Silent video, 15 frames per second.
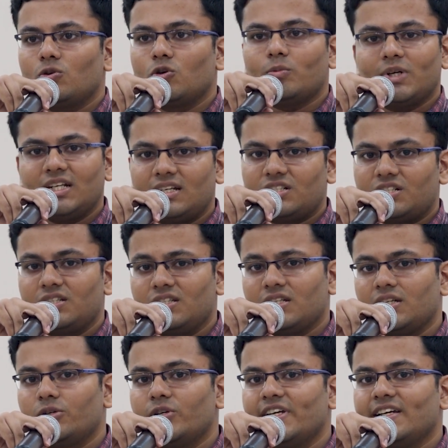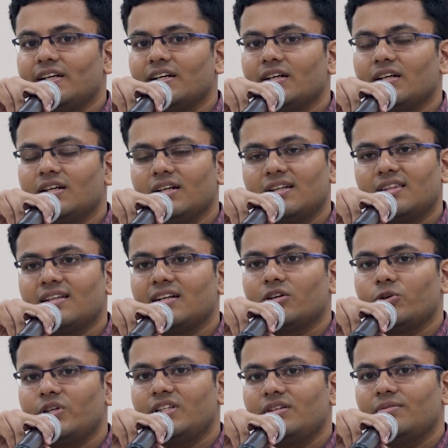கோபாலகிருஷ்ணன் சாருடைய
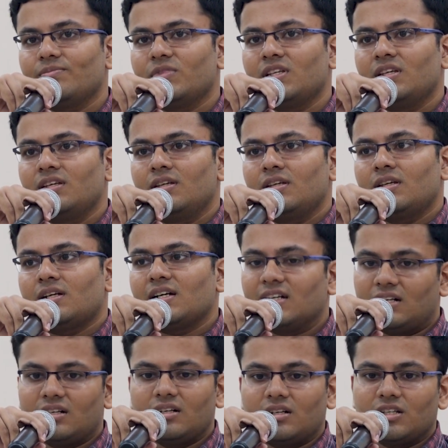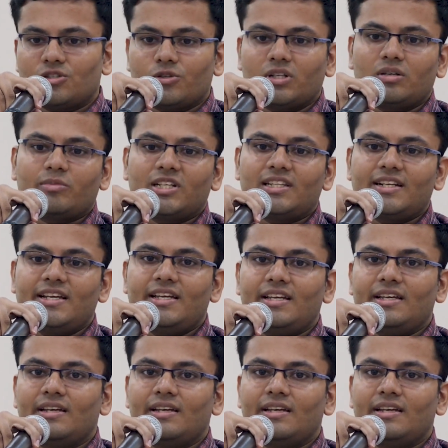கருத்தரங்கம் இது அகரன் நான் சொன்ன மாதிரி